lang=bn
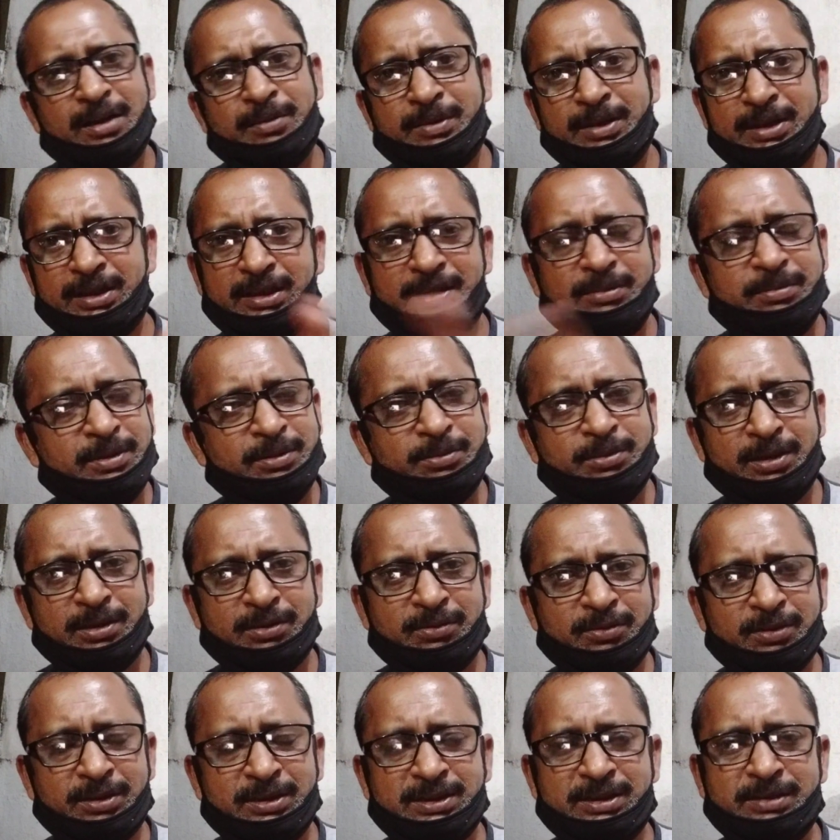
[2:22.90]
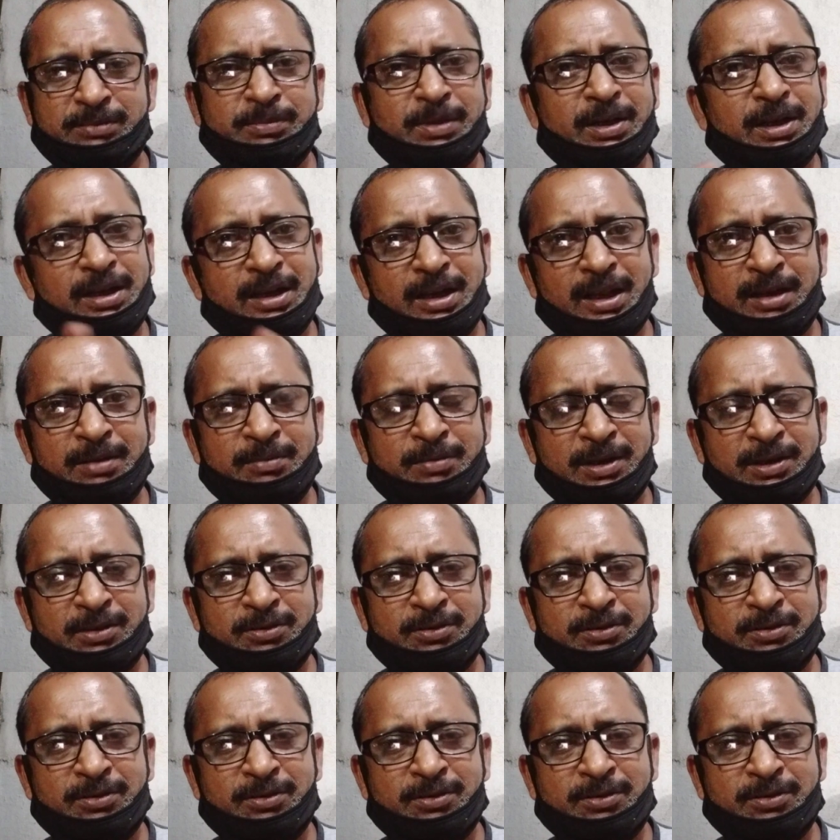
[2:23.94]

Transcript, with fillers: আমরা এটা ব্যবহার করেছি বা লাল